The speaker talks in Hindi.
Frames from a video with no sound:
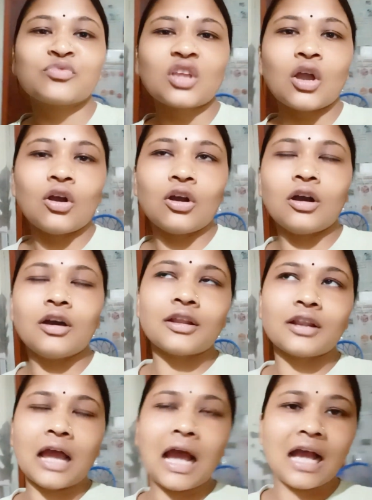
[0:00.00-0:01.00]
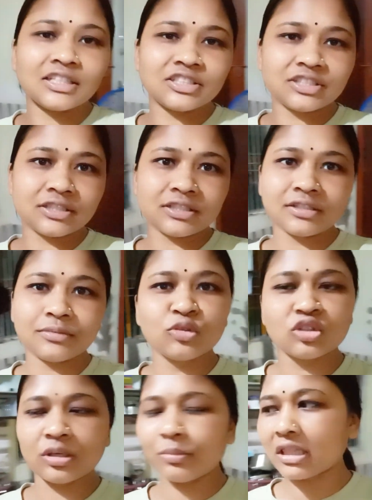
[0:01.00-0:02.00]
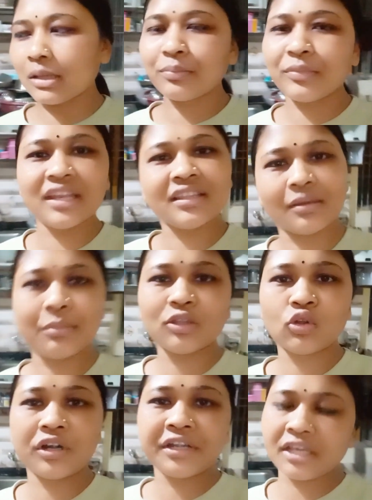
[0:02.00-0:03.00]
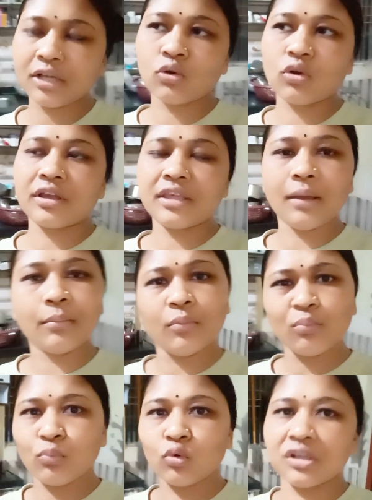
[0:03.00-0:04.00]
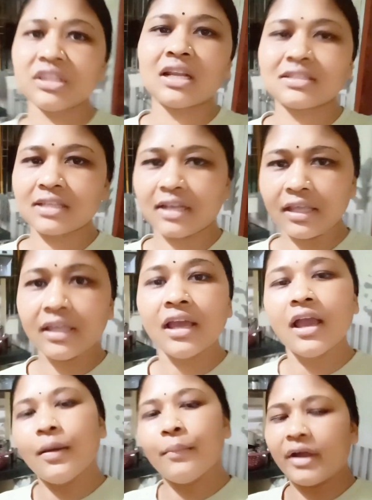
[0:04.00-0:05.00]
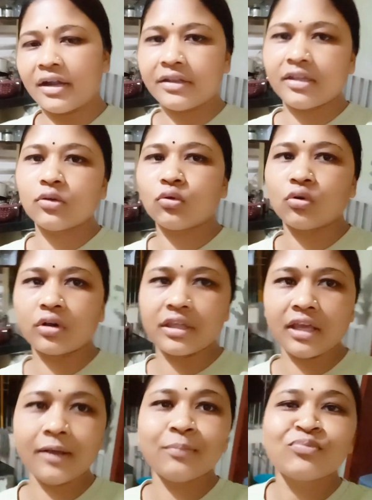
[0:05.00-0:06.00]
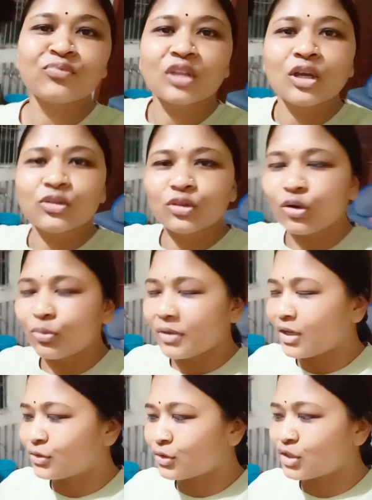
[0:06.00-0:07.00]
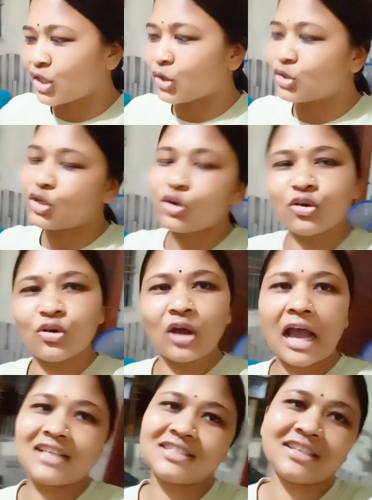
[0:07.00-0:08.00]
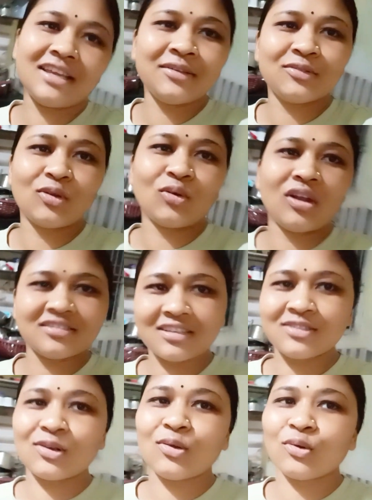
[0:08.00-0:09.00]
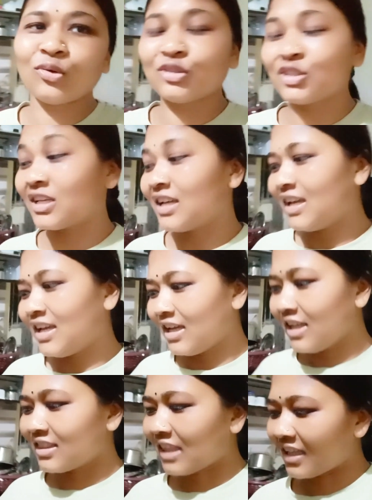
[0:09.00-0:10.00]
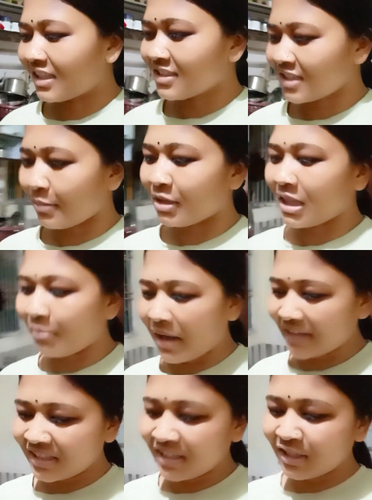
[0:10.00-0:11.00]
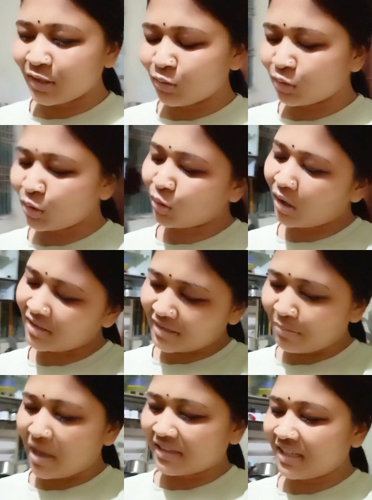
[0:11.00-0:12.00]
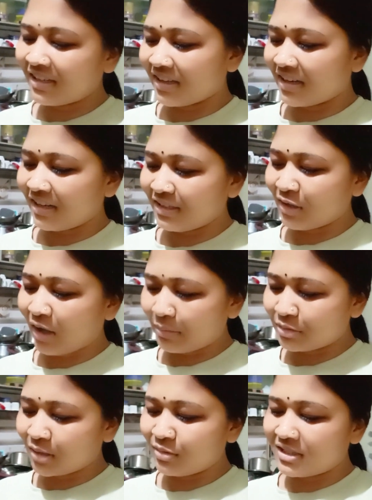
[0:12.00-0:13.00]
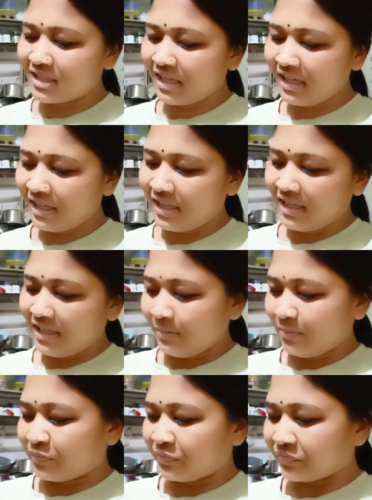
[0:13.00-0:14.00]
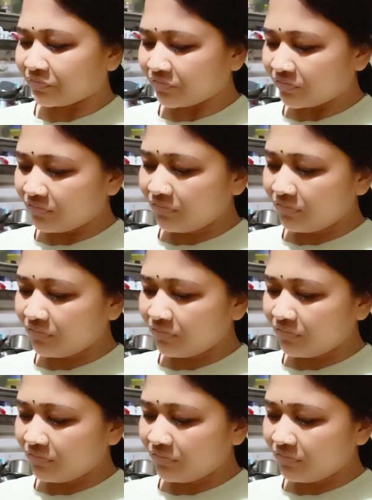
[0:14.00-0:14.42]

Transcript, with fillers: और आज मुझे मतलब मेरी तबीयत थोड़ी ठीक हो गई है पूरी तरह से नहीं पर ठीक हो गई है तो मैंने सोचा कि चलो आज से थोड़ा सा चलो कुछ इतना दिन से मतलब बातें नहीं हुई मैं तो थोड़ा सा बातें कर लेती हूँ आप सभी से